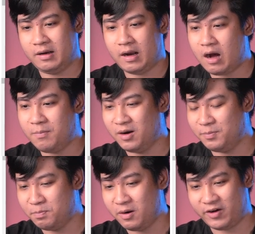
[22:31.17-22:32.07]
đó
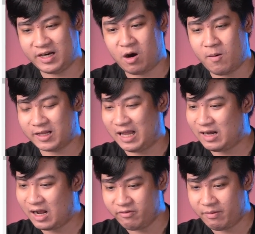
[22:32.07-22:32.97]
mình mình phải nói một cái
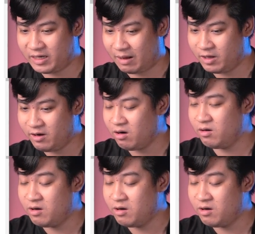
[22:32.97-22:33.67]
thẳng thắn như vậy mình cảm thấy rất